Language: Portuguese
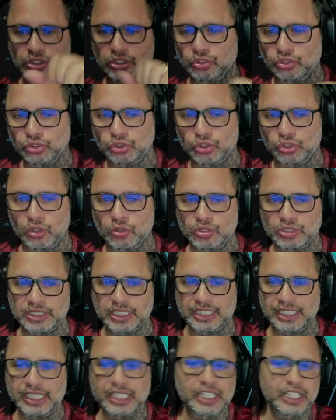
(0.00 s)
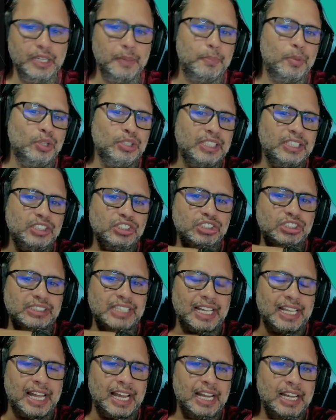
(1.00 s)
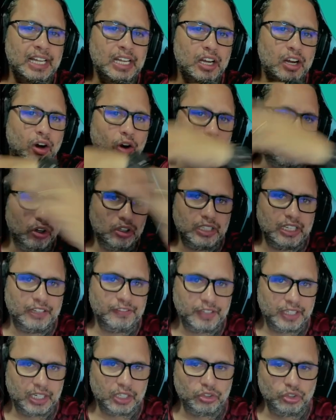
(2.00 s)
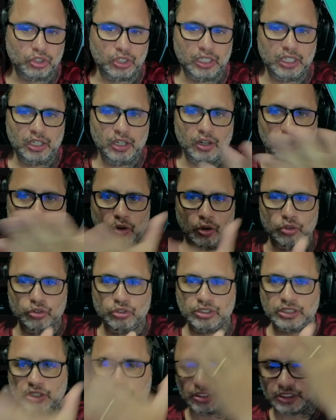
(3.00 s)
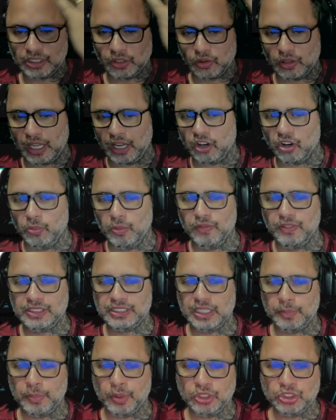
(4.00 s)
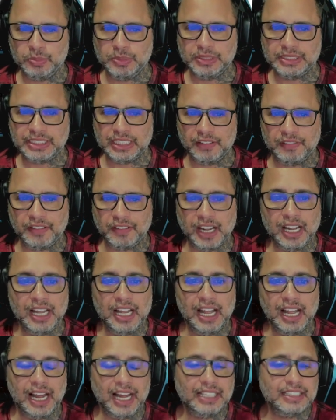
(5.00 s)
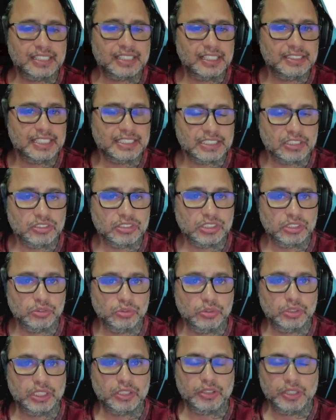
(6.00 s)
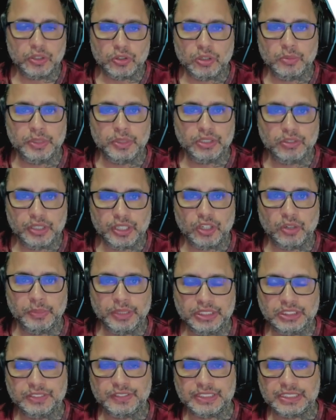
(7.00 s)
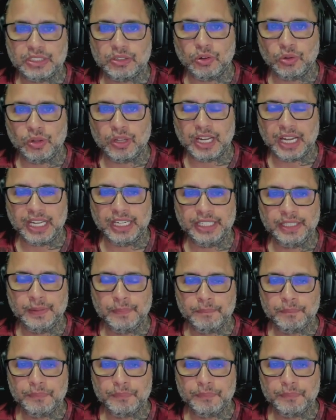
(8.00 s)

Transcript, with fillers: seus jogos aqui, podendo instalar ou no navegador ou no seu celular, como você pode observar. A transação segura, eu recomendo realmente você colocar ali